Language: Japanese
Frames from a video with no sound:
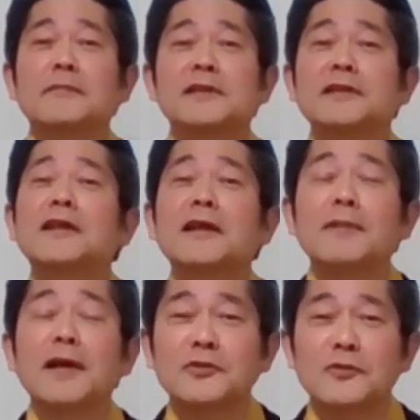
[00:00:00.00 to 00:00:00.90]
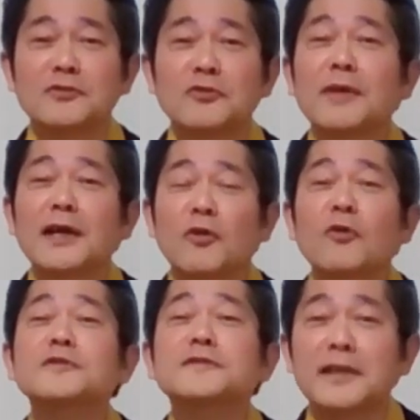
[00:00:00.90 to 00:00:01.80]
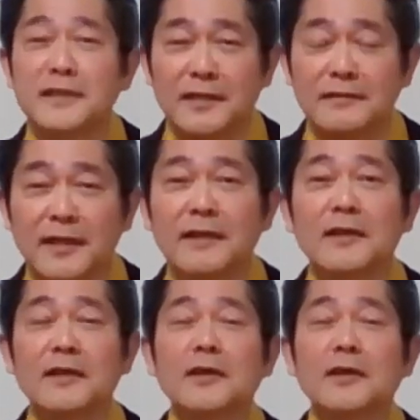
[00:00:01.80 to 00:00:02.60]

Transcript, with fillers: 2テラバイトはその場合の6000円ね。